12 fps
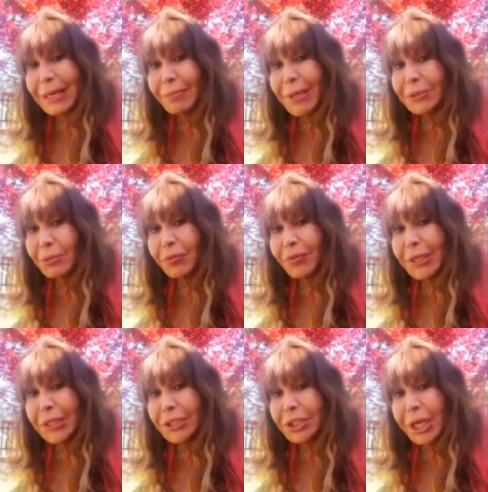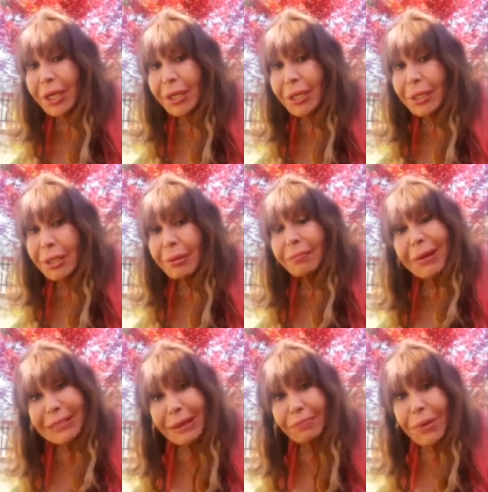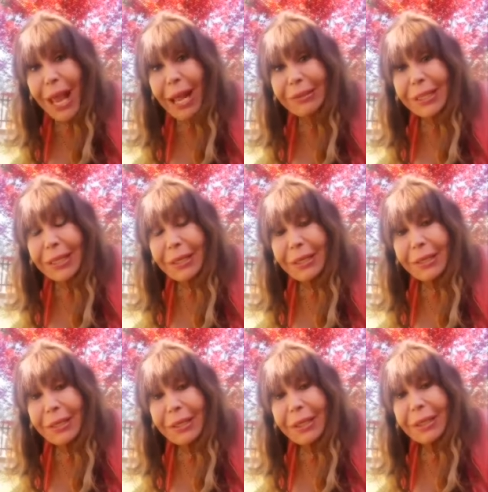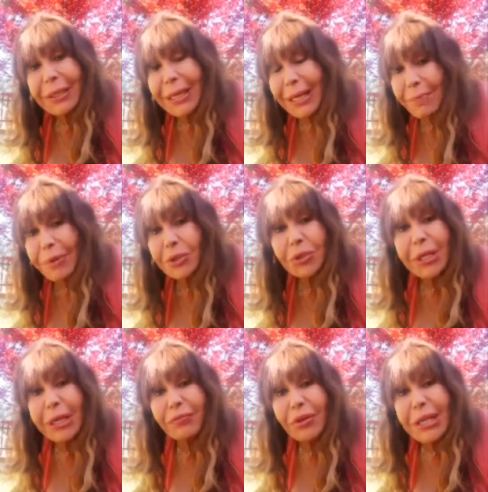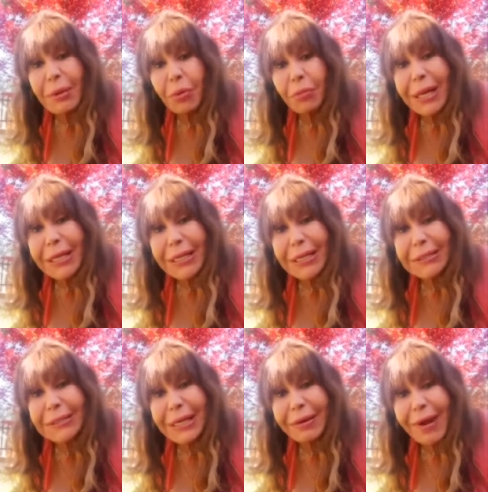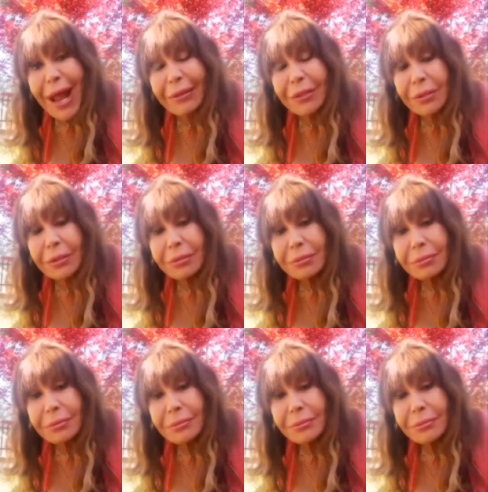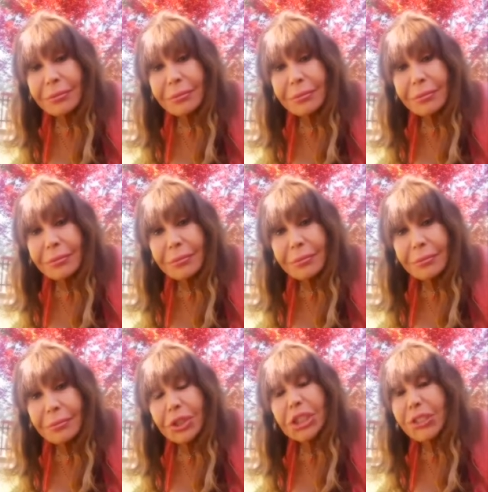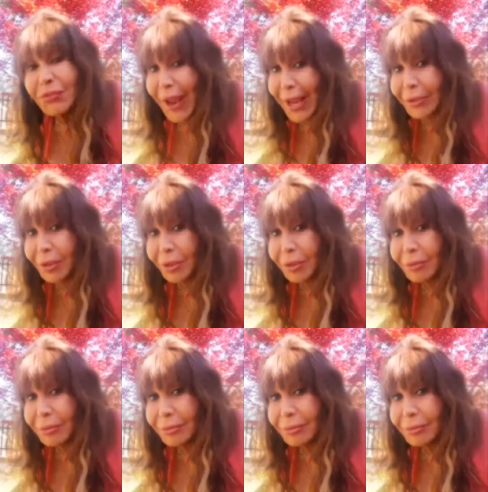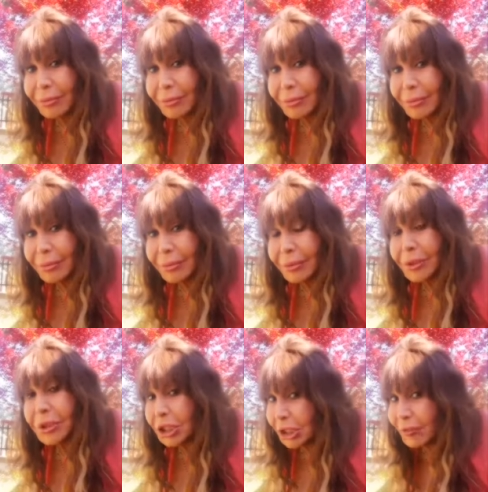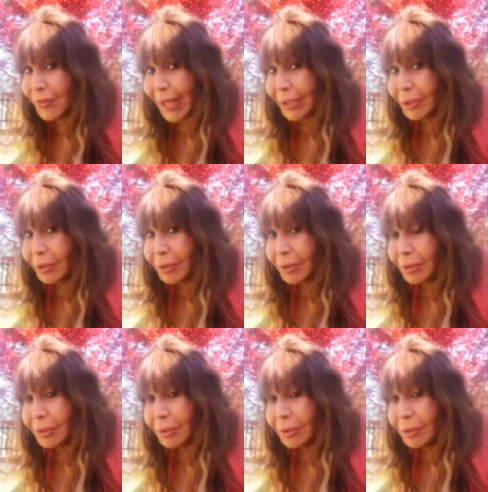la Pasqua felice ma sappiate che le persone che vogliamo bene e che se ne vanno ci vedono, ci vedono